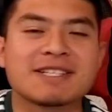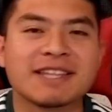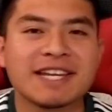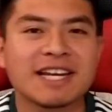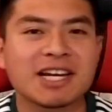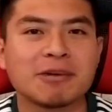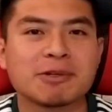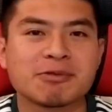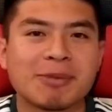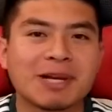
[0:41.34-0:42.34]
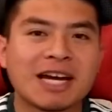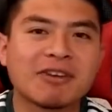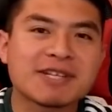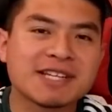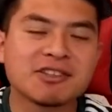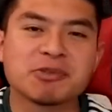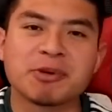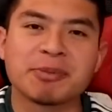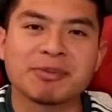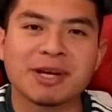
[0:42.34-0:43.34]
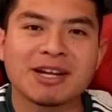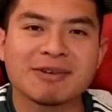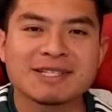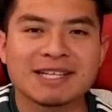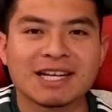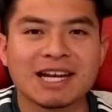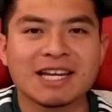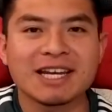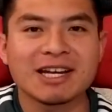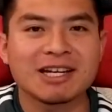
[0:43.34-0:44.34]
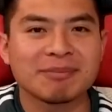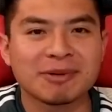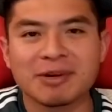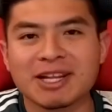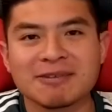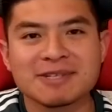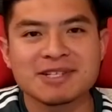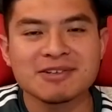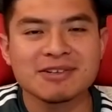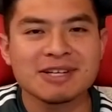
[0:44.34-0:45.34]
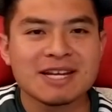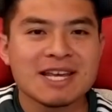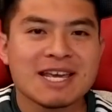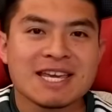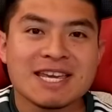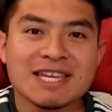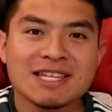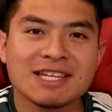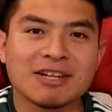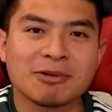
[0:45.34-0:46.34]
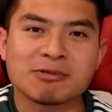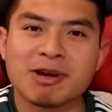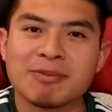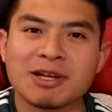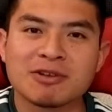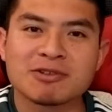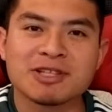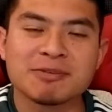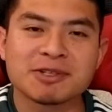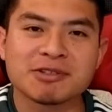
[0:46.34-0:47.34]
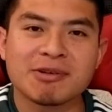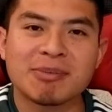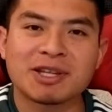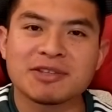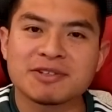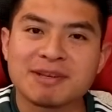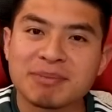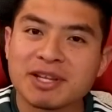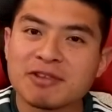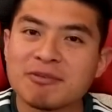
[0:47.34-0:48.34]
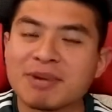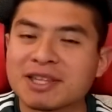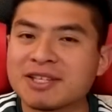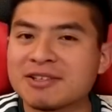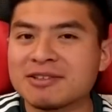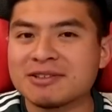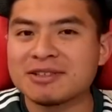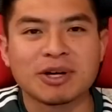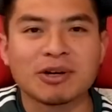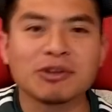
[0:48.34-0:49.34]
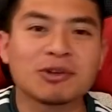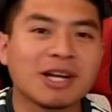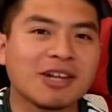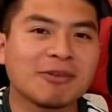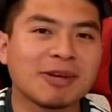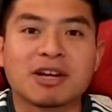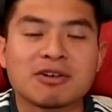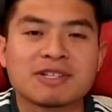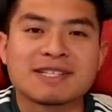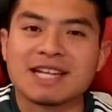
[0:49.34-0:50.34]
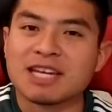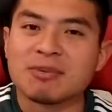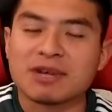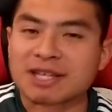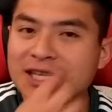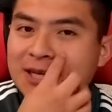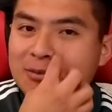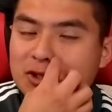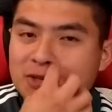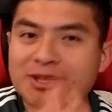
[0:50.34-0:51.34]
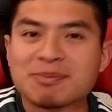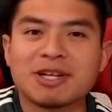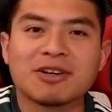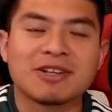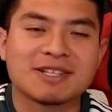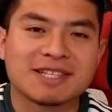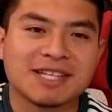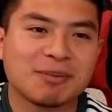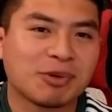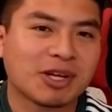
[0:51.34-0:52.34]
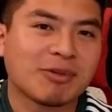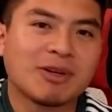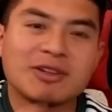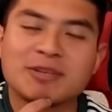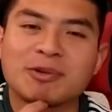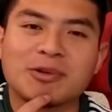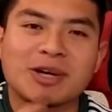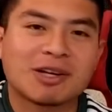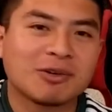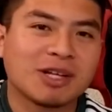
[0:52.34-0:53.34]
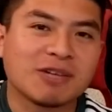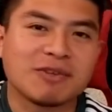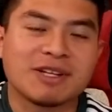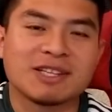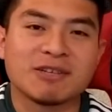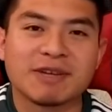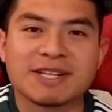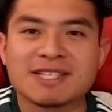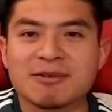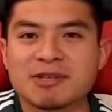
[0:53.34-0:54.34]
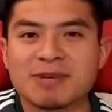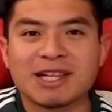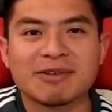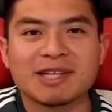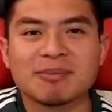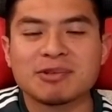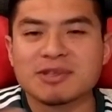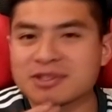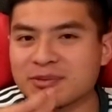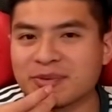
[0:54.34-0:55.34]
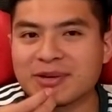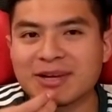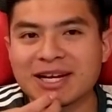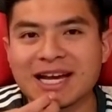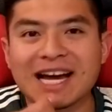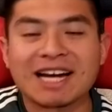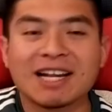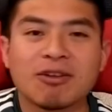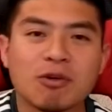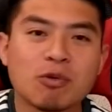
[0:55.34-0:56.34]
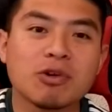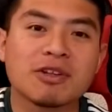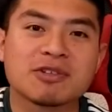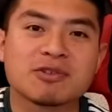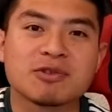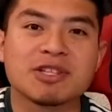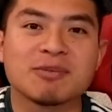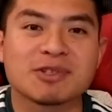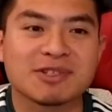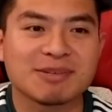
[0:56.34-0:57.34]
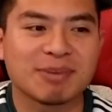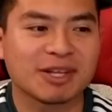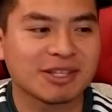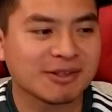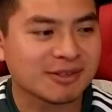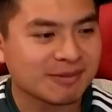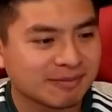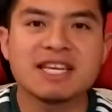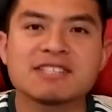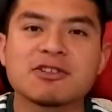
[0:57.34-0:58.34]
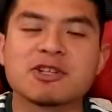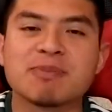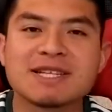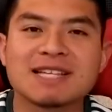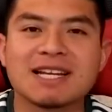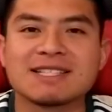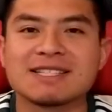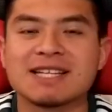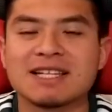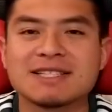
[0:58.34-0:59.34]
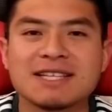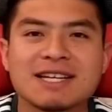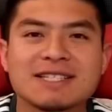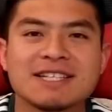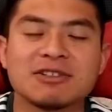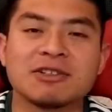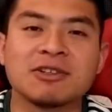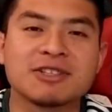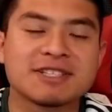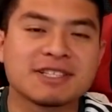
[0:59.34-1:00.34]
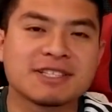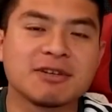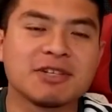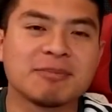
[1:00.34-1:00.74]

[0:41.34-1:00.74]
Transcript: de descender, Lobos Pap le ganó a Santos por primera vez en la liga, en primera división y Loboswap de los últimos nueve partidos ha perdido un partido. Por el otro lado, Veracruz que es el equipo que tiene mucho más peligro de descender porque ve en último lugar con una diferencia abismal de 20 puntos con Puebla, ha ganado uno de sus últimos 11 partidos. Y esto nos pasa a las estadísticas y noticias de esta